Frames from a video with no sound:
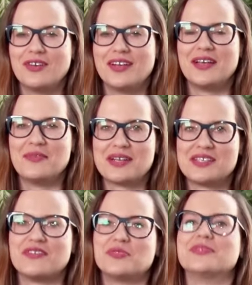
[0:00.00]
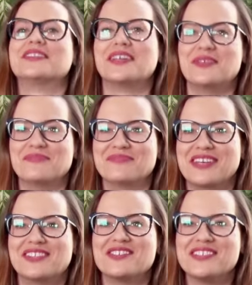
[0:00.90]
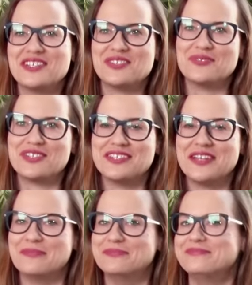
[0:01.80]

wolę pracować pod takim jednoznacznym szyldem.